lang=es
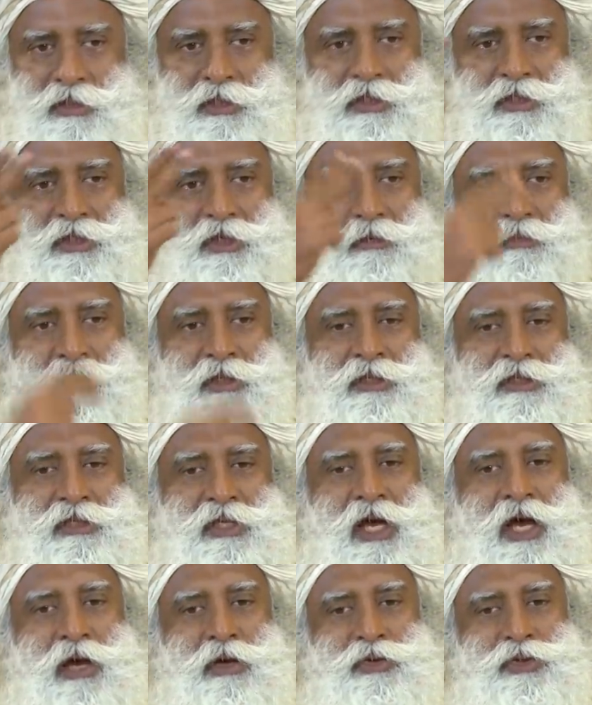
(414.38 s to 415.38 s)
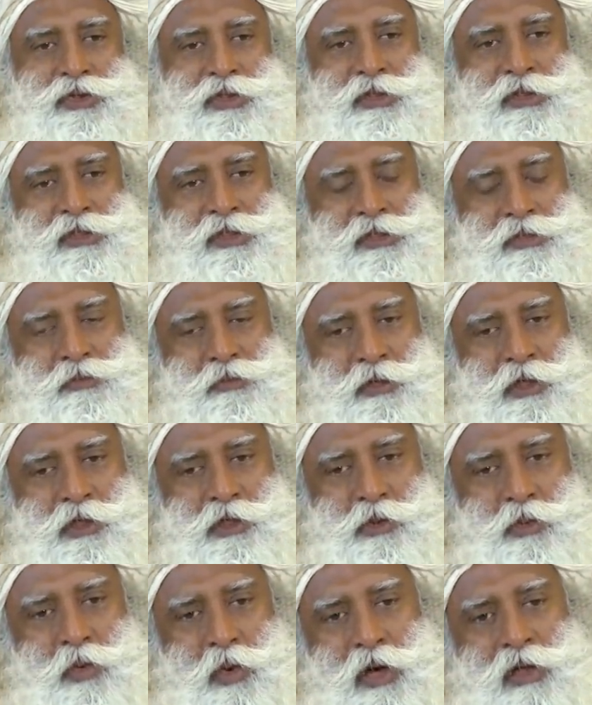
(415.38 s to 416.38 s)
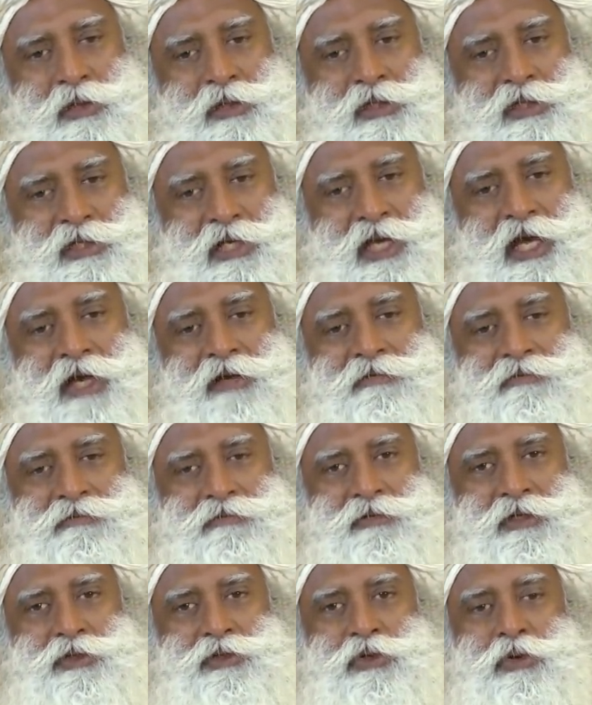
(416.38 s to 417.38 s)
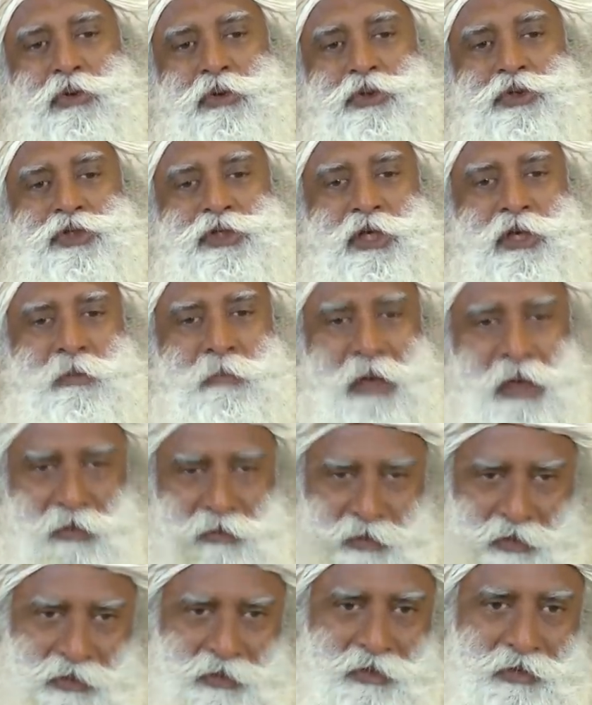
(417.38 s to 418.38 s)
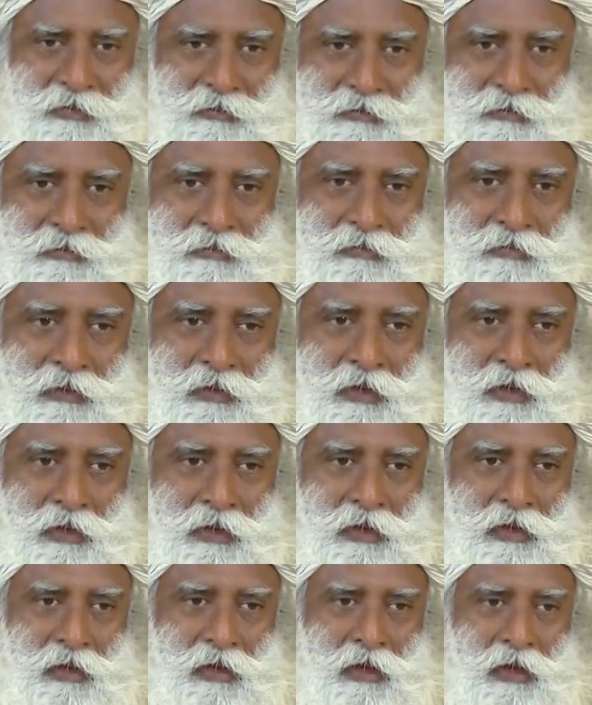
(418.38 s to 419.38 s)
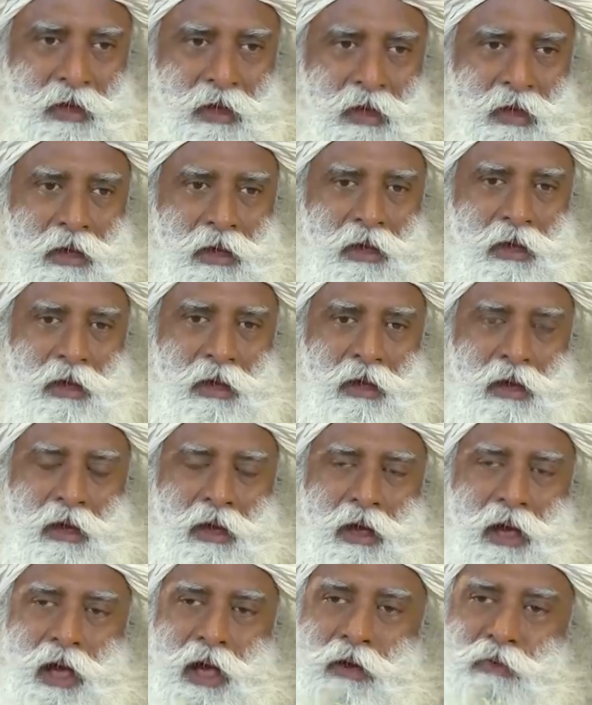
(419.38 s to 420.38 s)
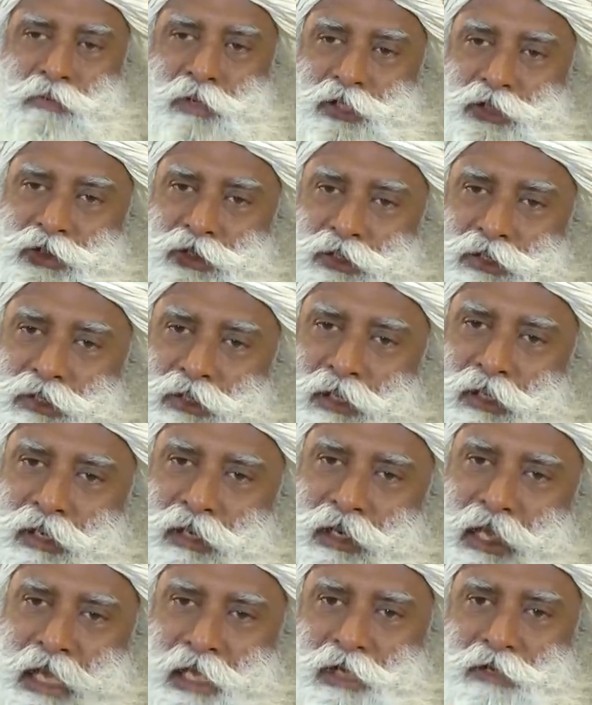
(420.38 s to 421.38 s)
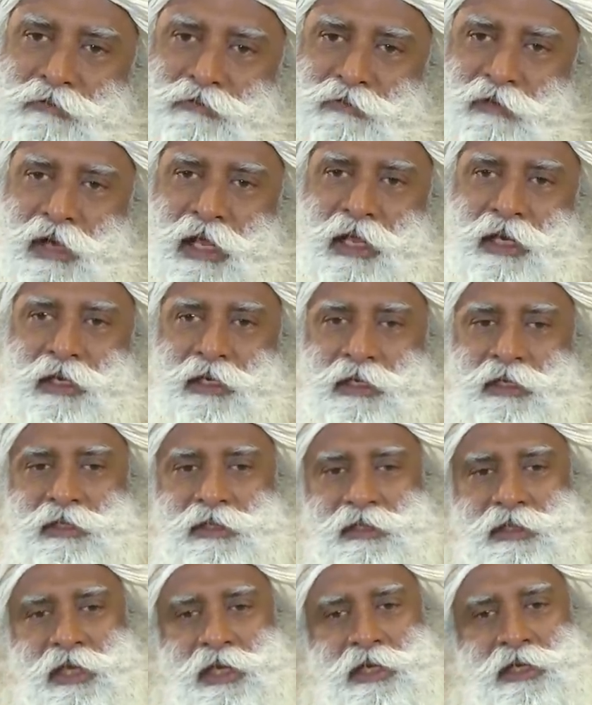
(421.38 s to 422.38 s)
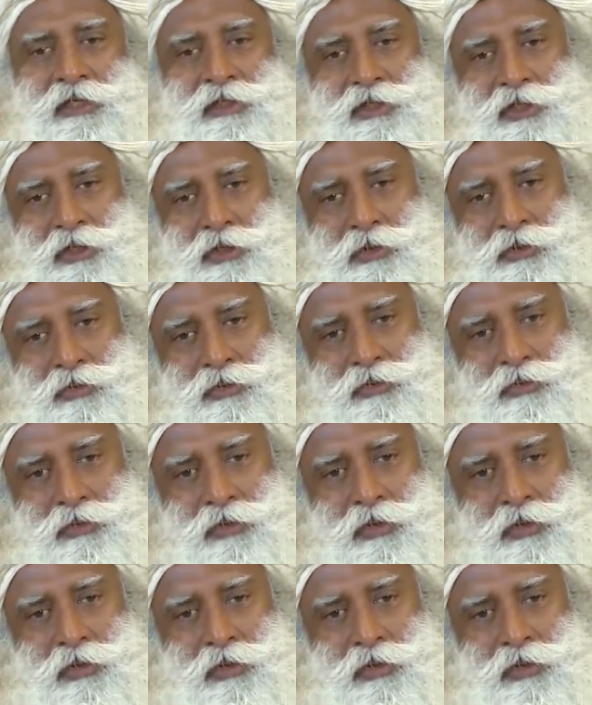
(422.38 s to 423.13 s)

determina el éxito con el que caminas en esta vida. No hay duda al respecto. ¿Qué tanta falta de claridad hay en ti?